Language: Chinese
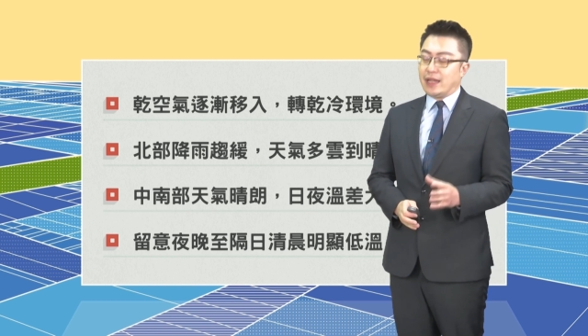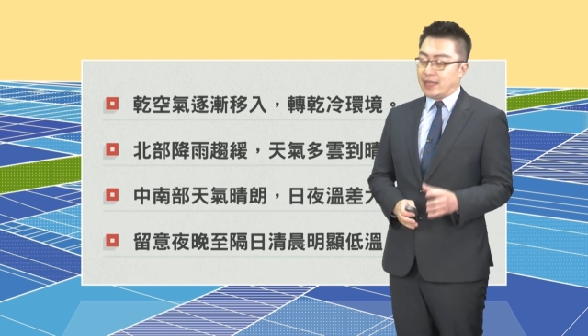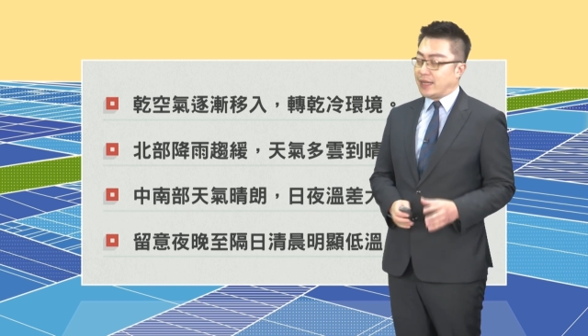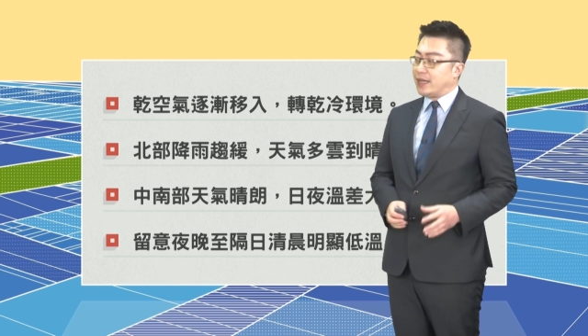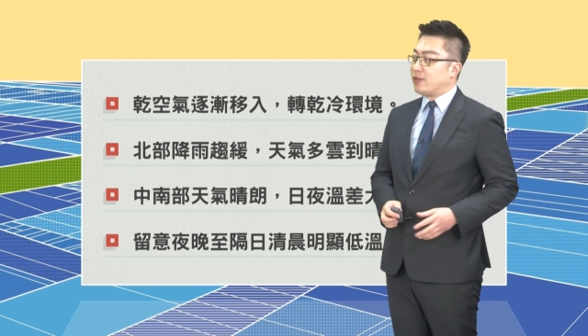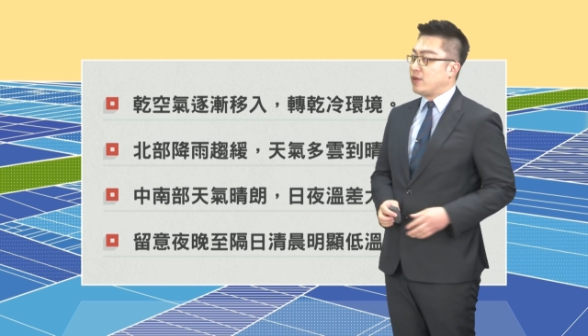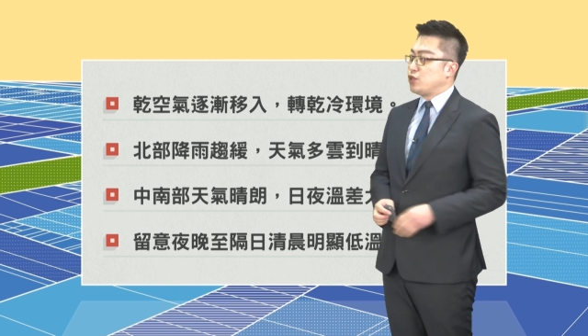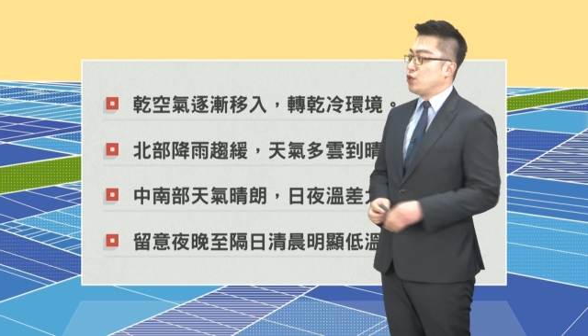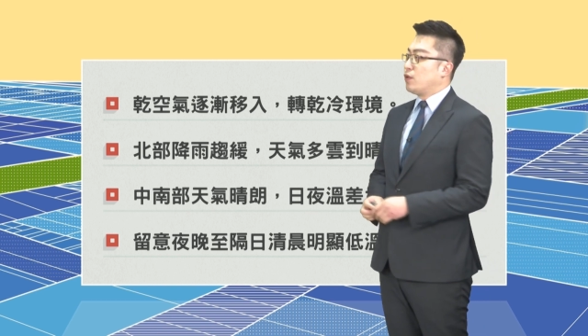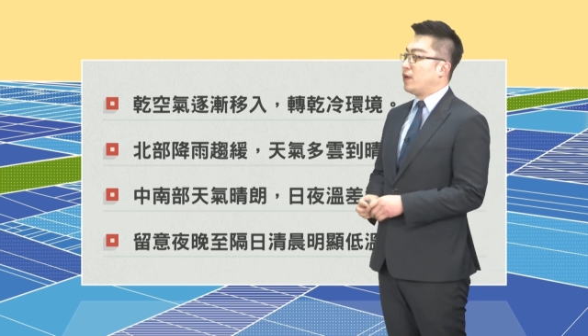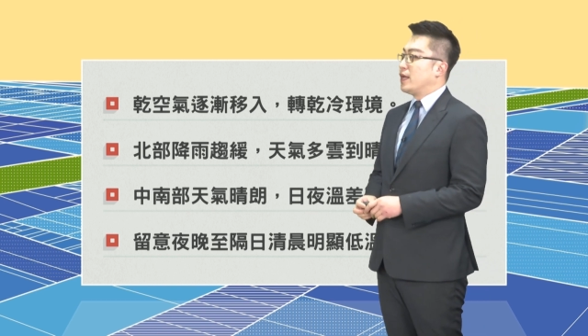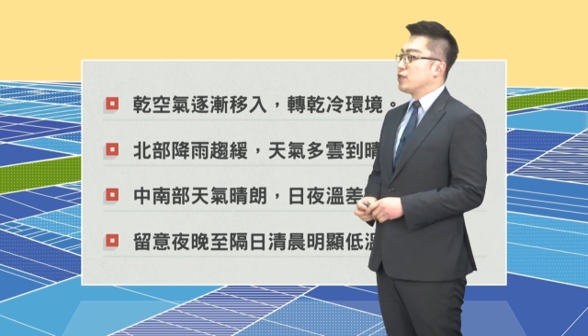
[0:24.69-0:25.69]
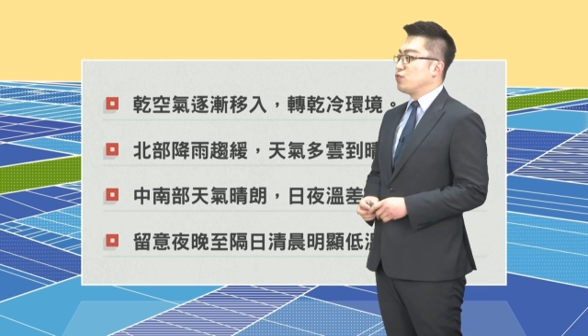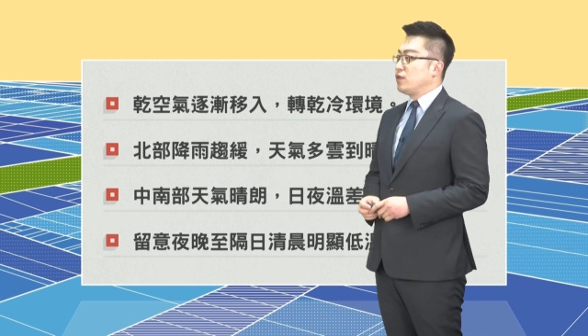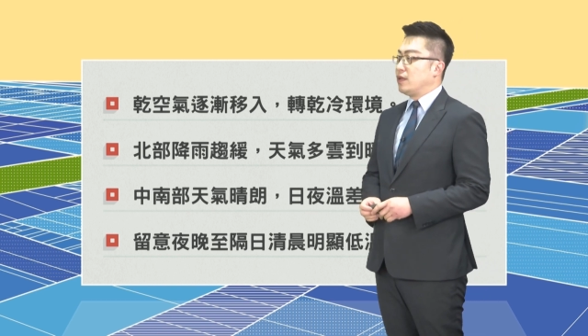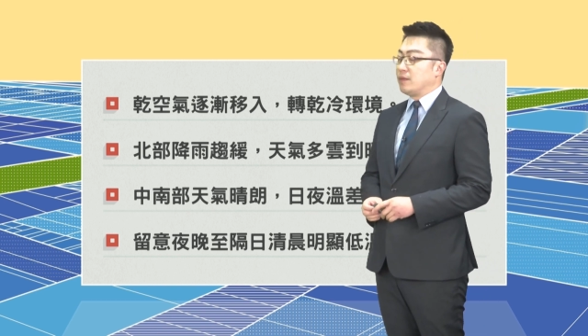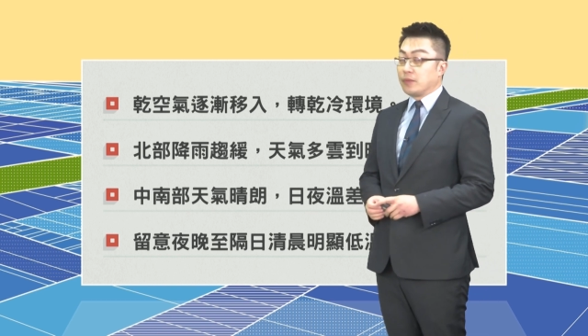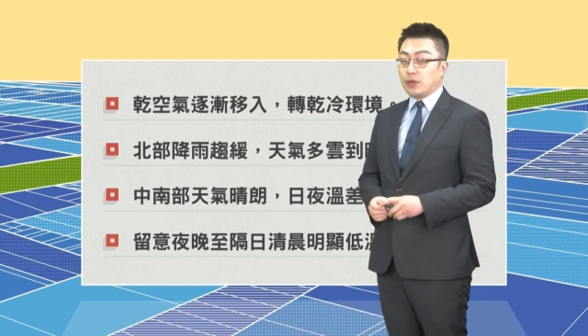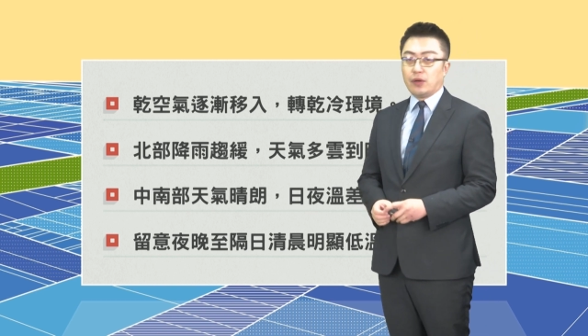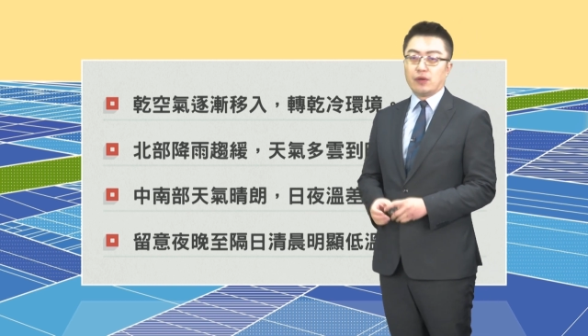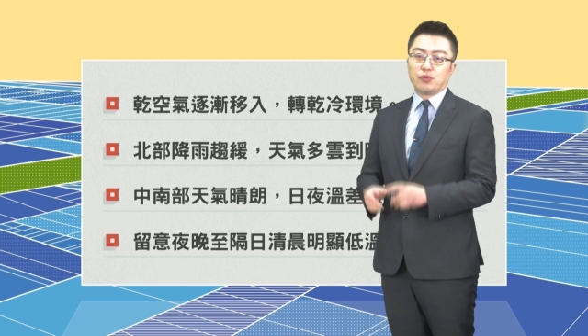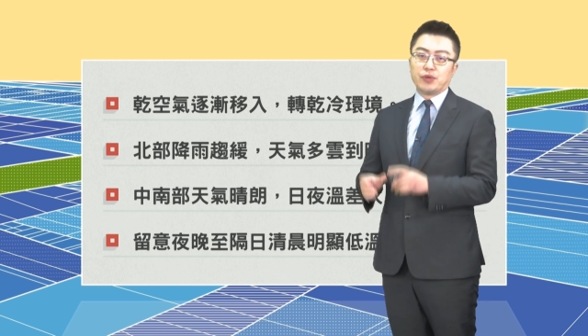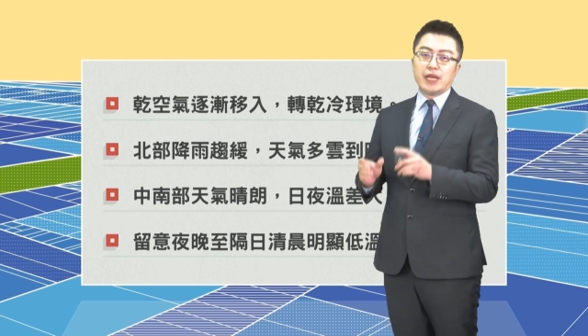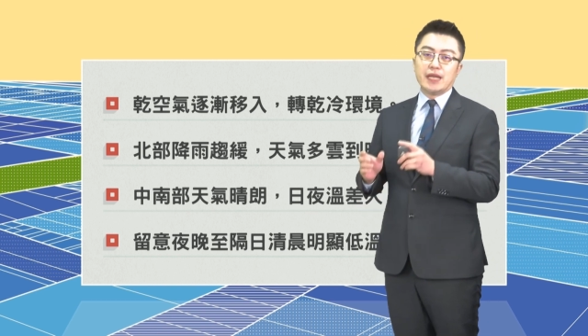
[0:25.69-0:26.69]
大家都要少靠来注意。如过，
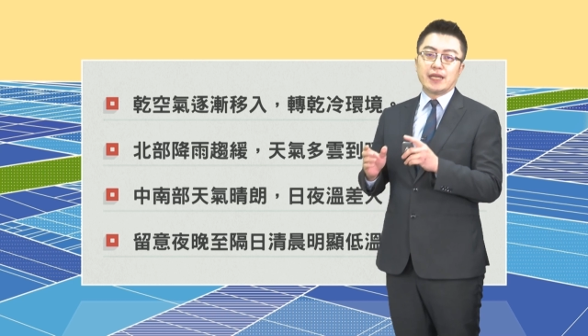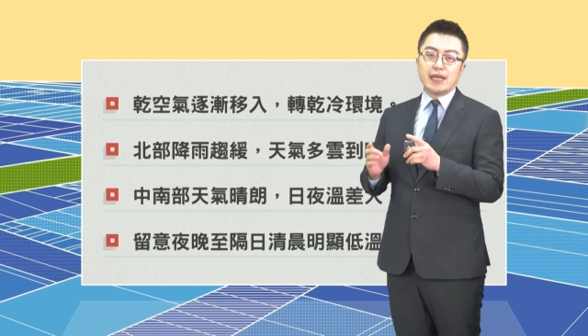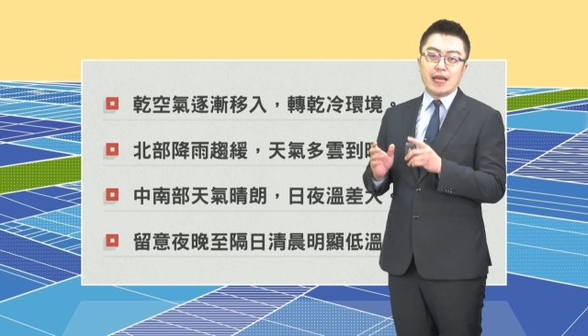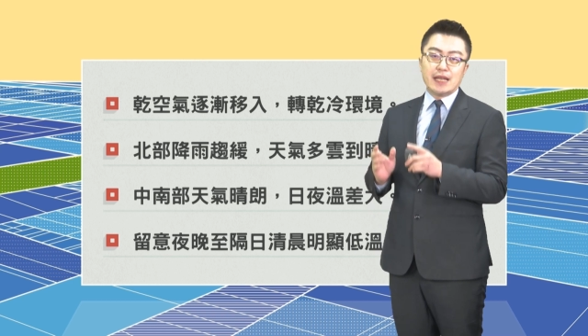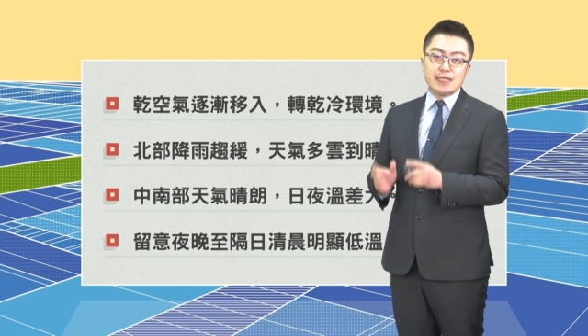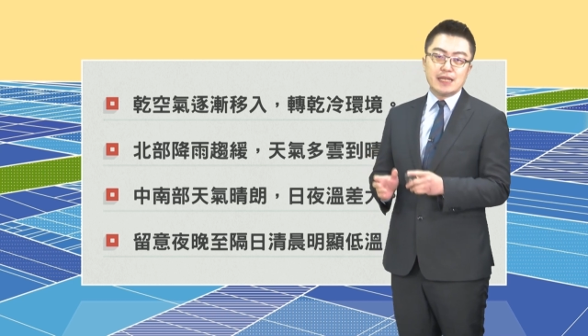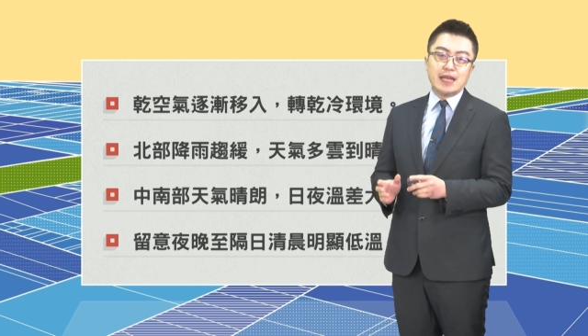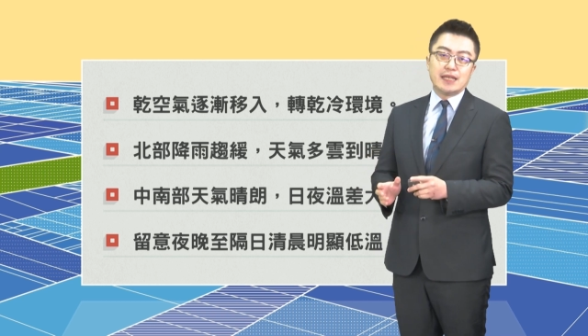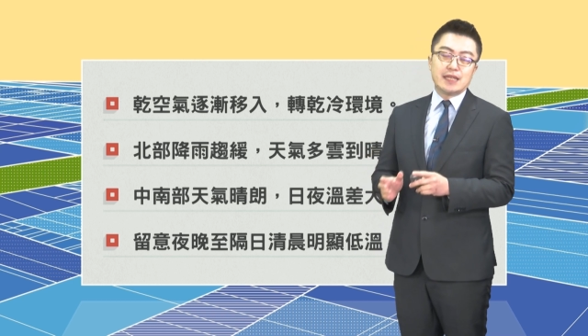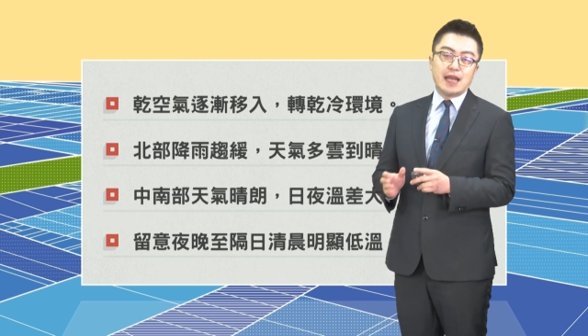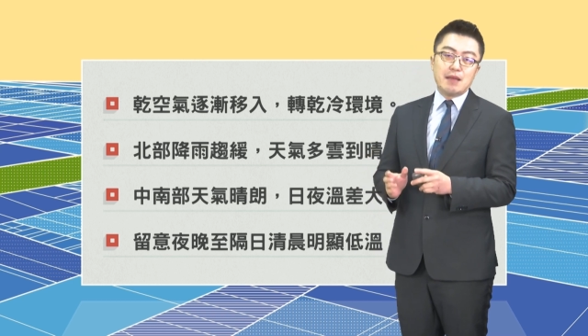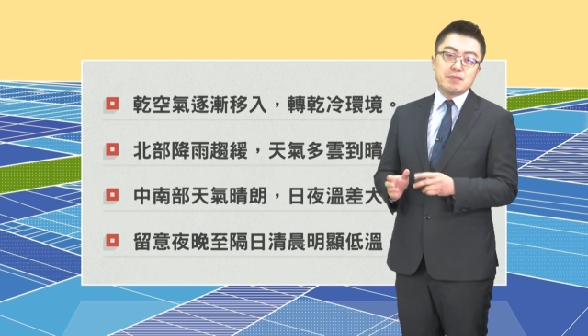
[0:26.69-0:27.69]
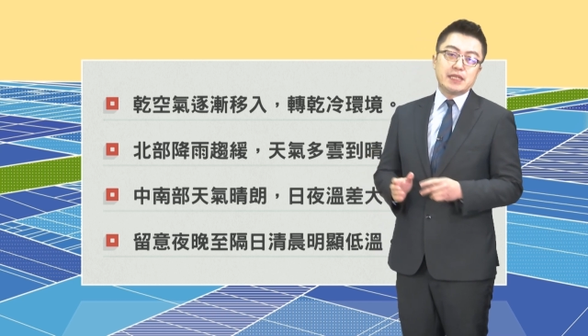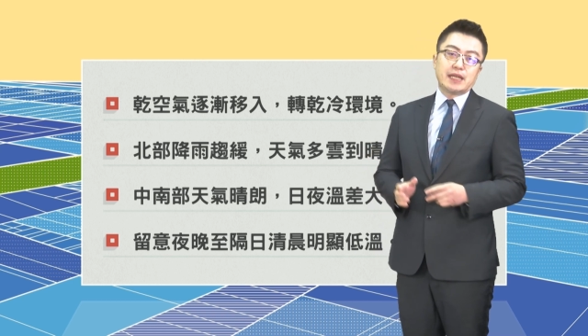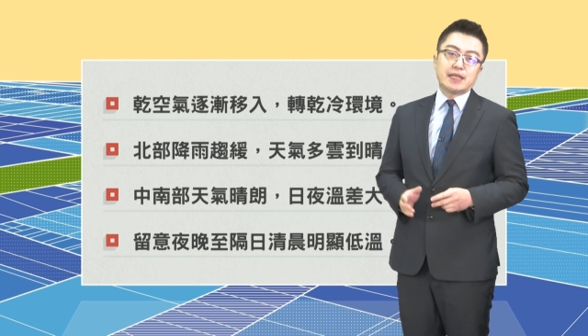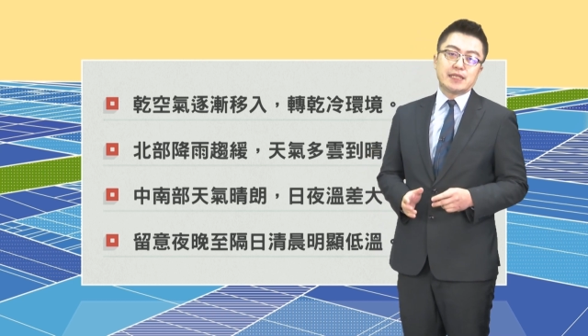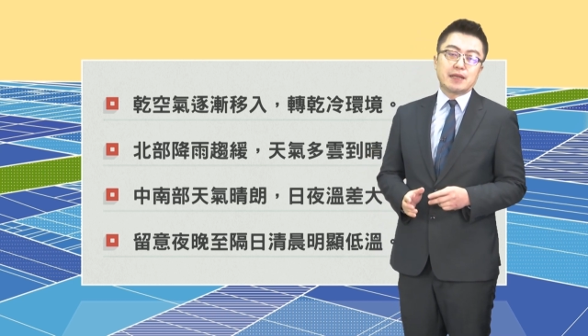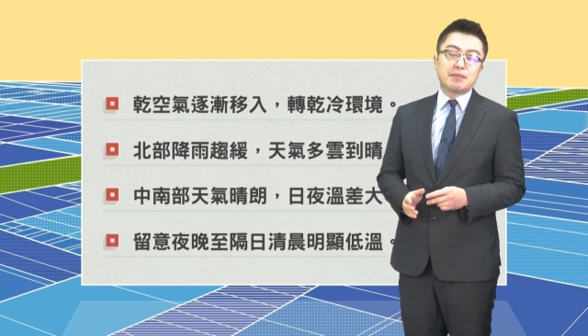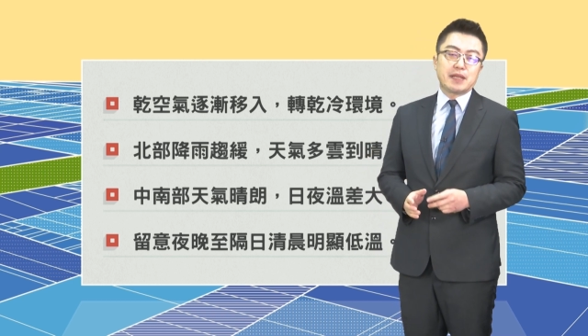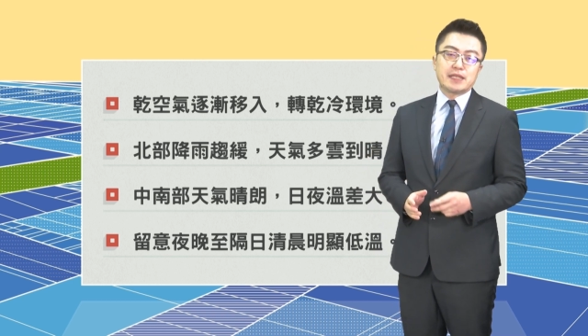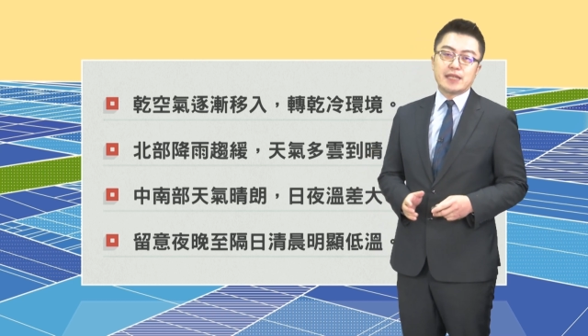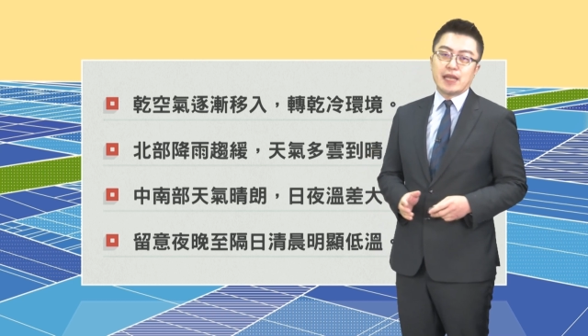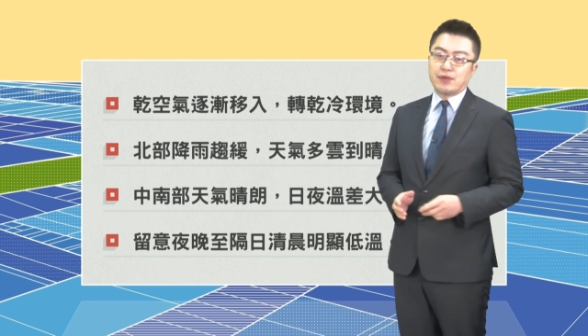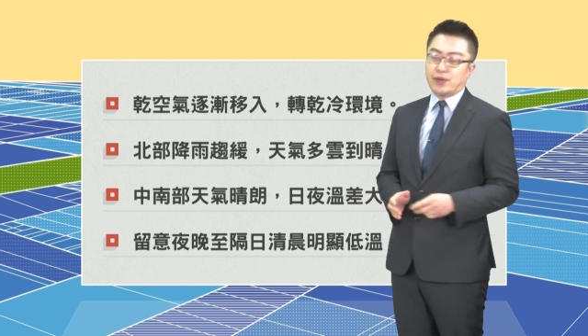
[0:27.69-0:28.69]
为咱今仔日的即暗时开始到明仔
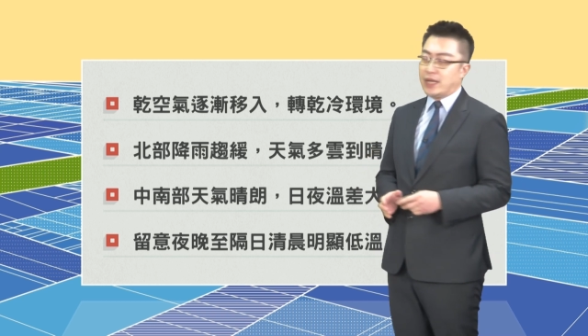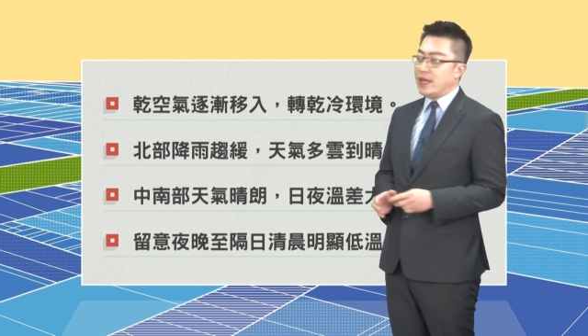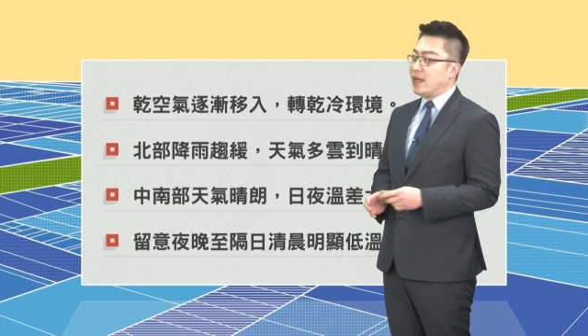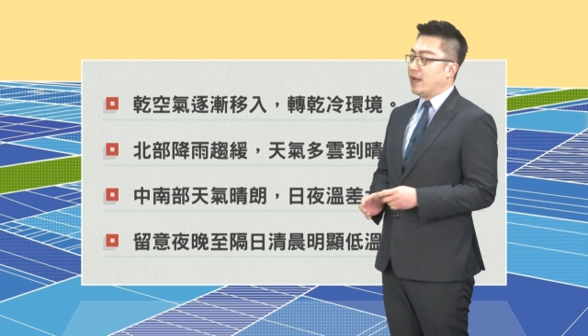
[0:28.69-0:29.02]
载话